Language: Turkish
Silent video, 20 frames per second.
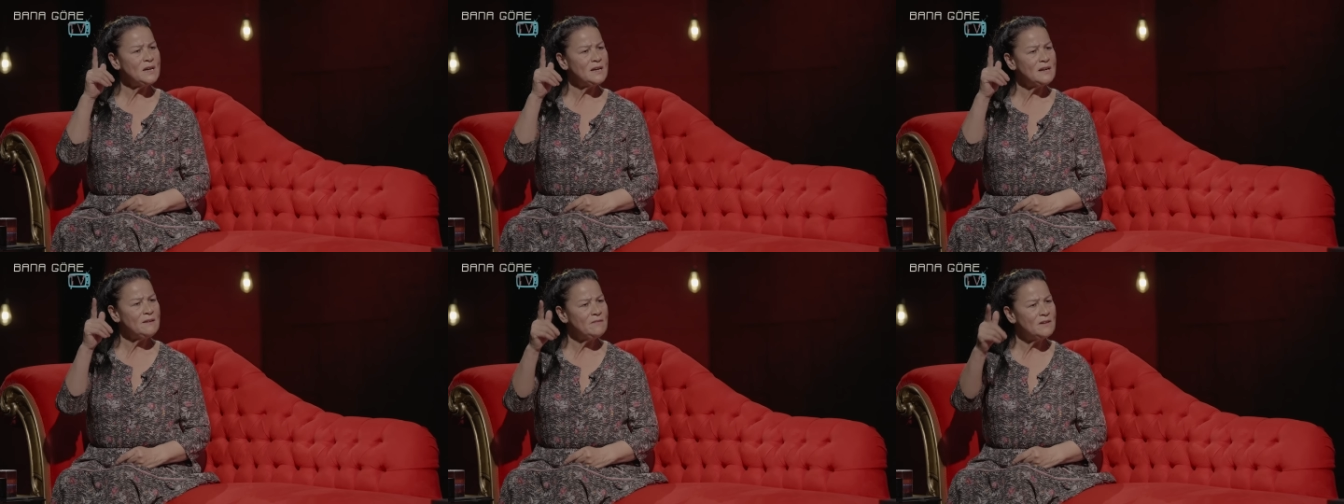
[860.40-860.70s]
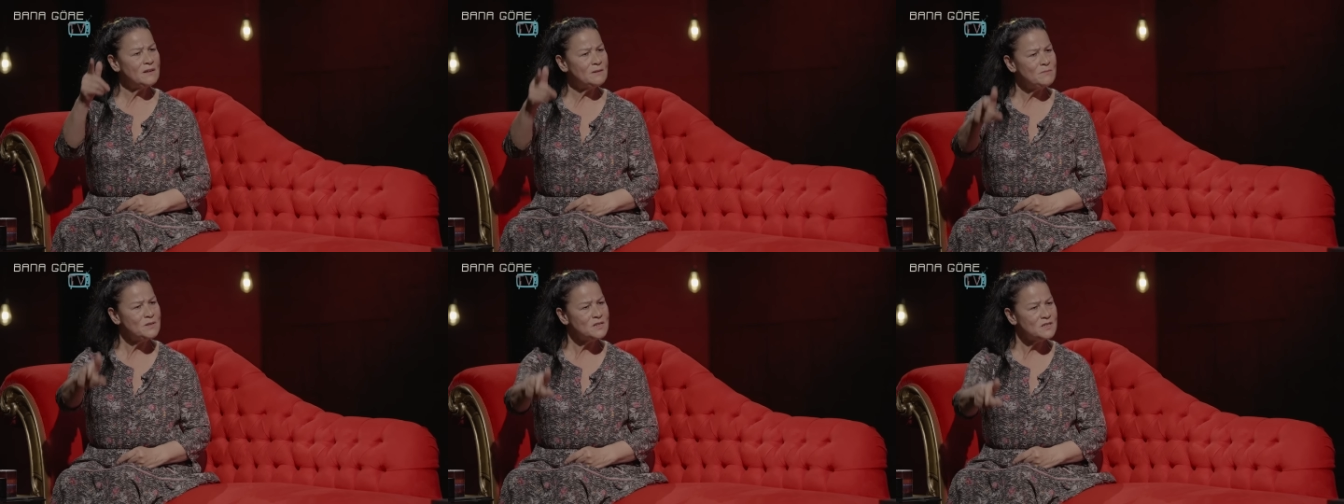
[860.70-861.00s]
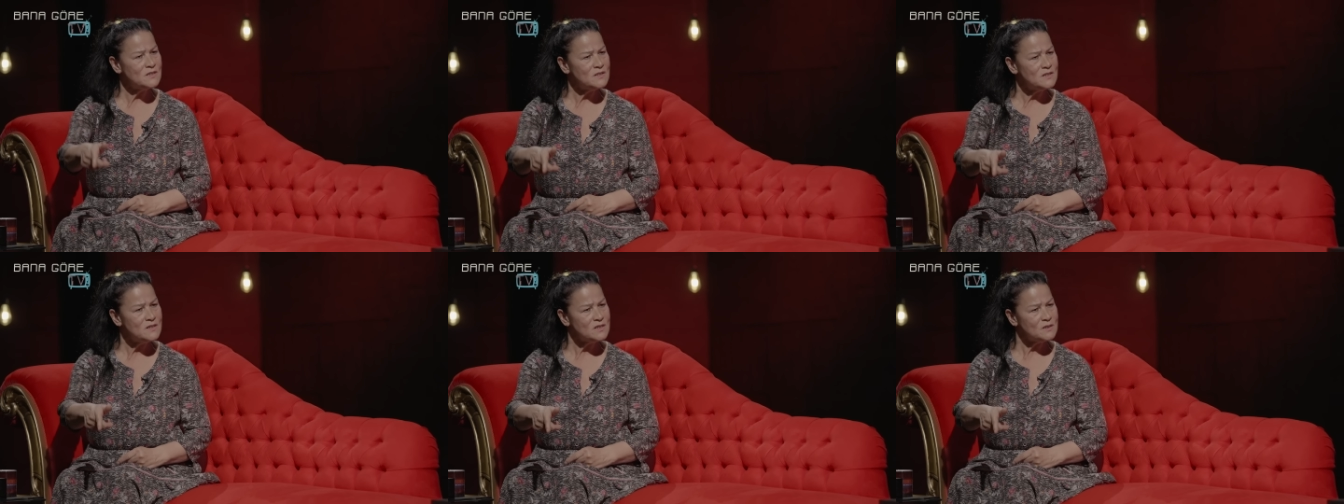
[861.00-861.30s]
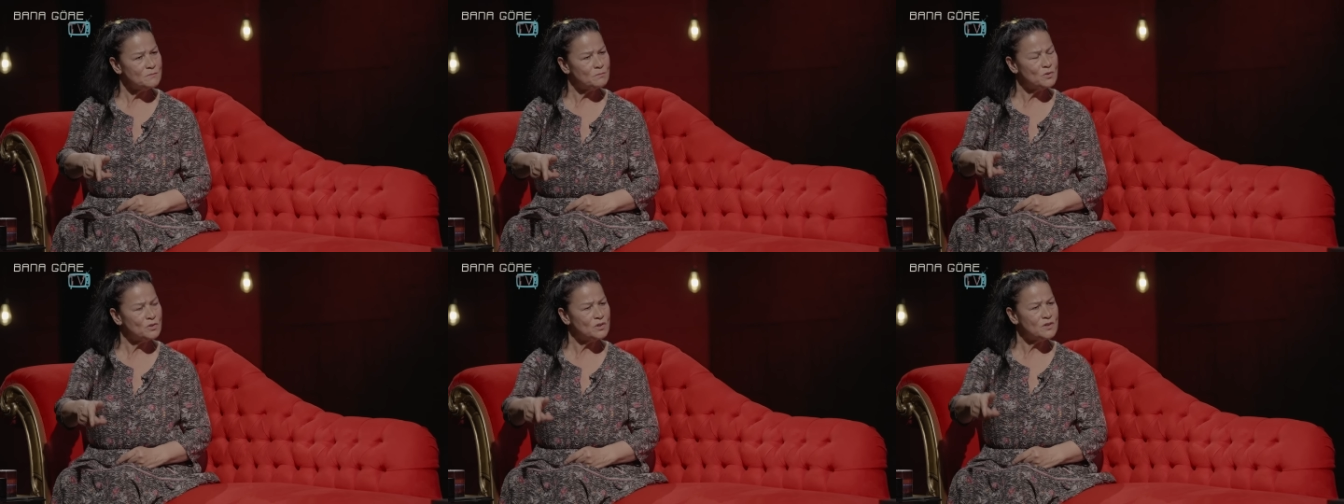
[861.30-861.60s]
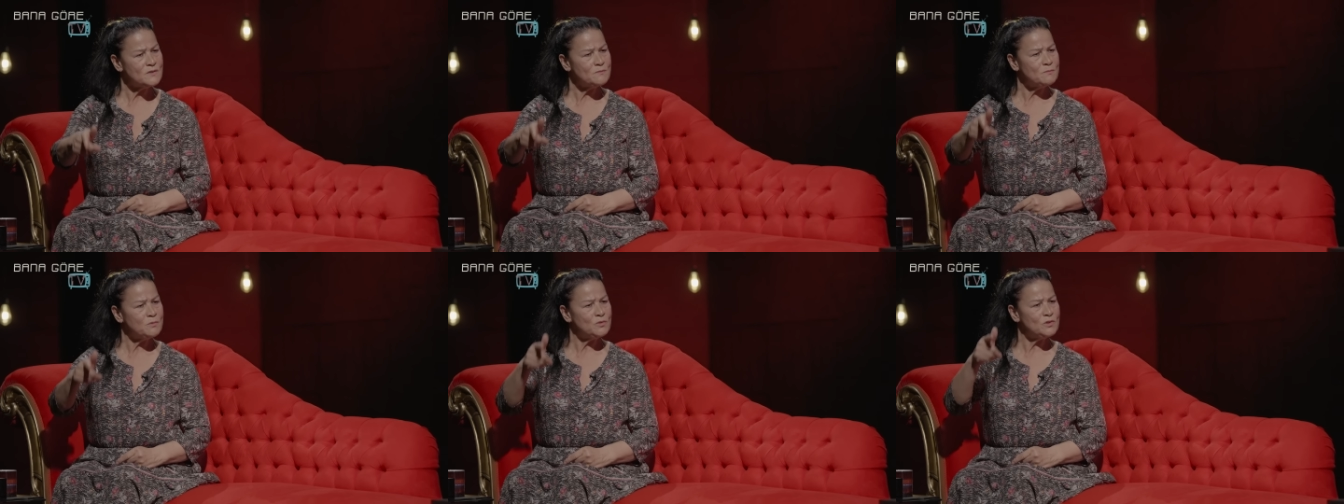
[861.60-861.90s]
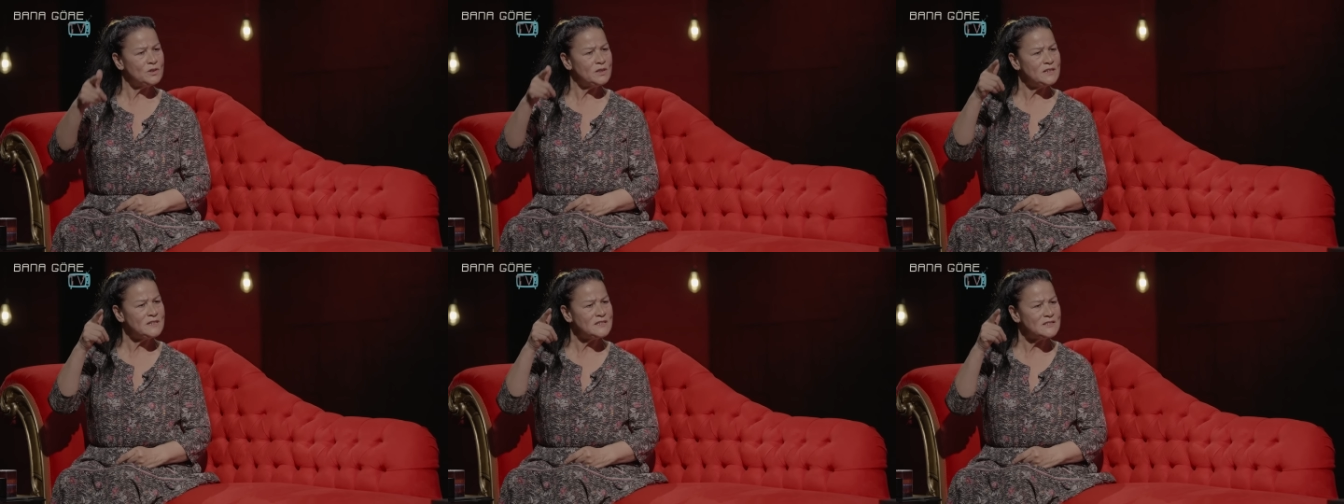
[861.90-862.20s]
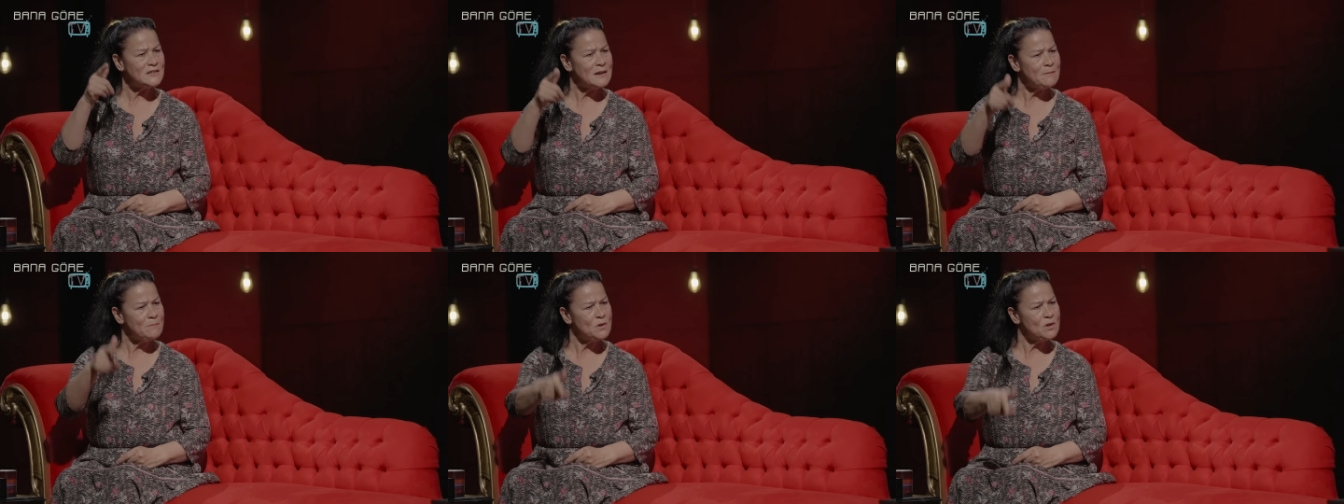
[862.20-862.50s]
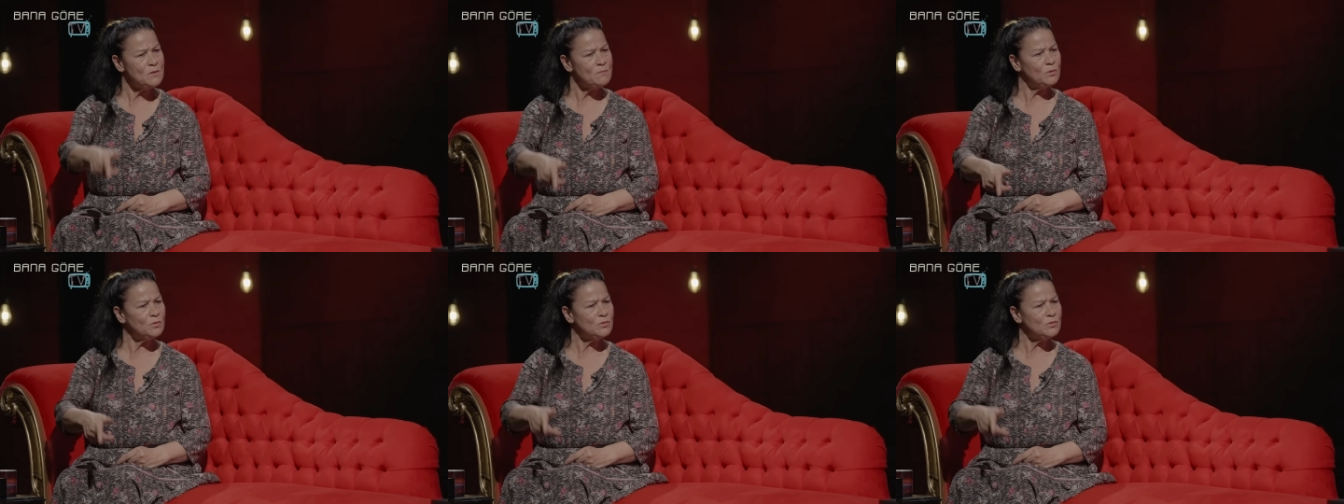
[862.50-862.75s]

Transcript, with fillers: yere vermişsiniz bu kız bunu istemiyor